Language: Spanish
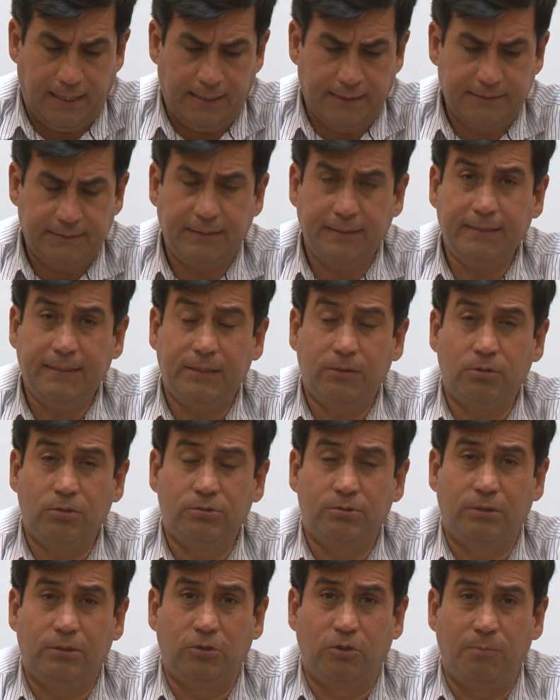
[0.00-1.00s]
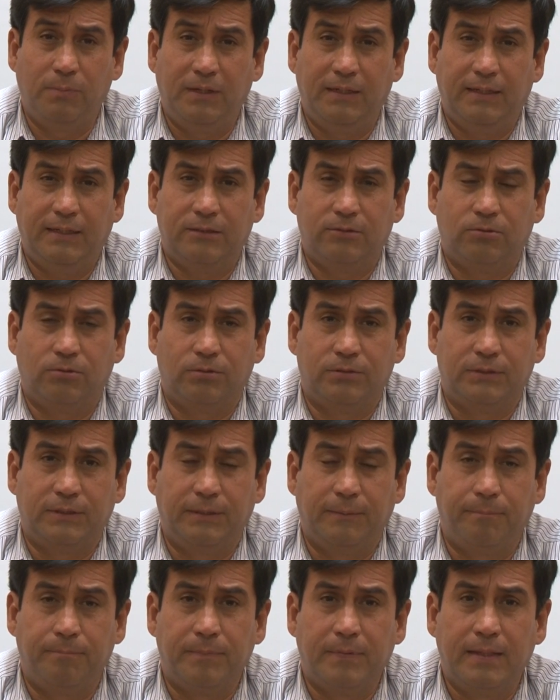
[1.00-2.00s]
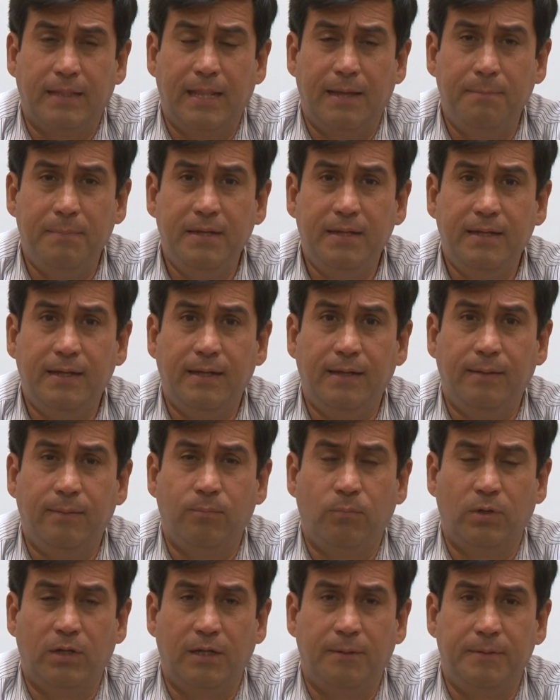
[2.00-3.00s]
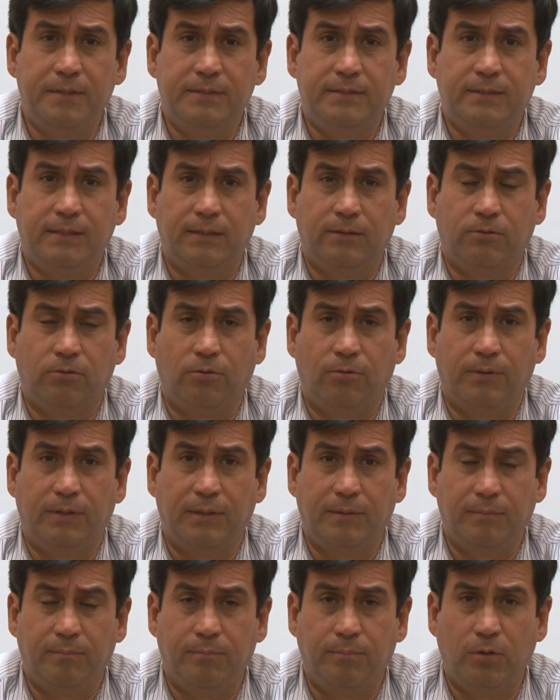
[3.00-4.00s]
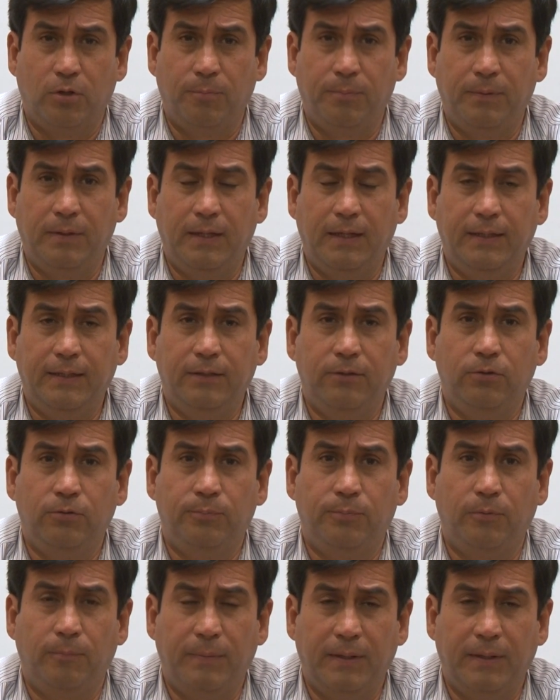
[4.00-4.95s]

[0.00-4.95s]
El 6 de agosto del 2014, la mina Buenavista del Cobre, propiedad del Grupo